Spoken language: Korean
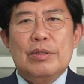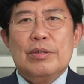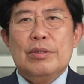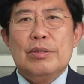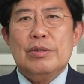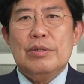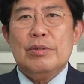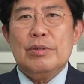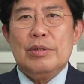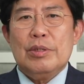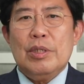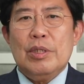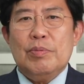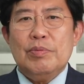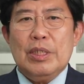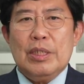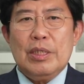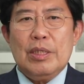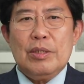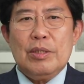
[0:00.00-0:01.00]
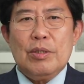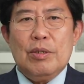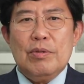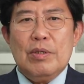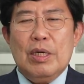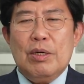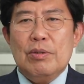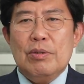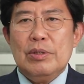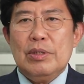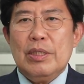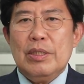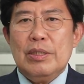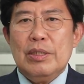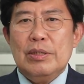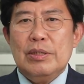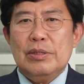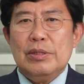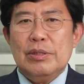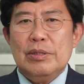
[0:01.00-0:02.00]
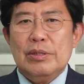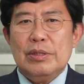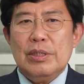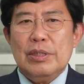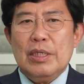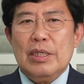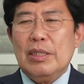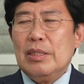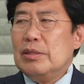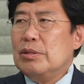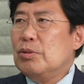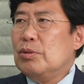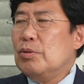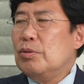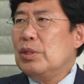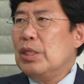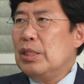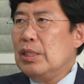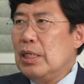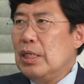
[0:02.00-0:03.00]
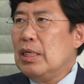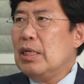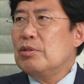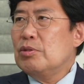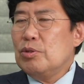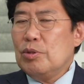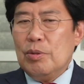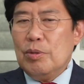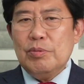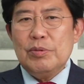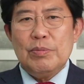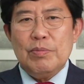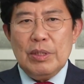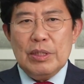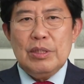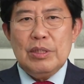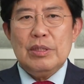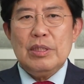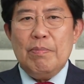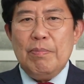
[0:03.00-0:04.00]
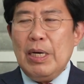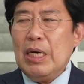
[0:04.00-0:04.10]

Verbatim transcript: 그 협상의 결과가 어떻게 될지를 제가 또 예단할 수는 없지만 일단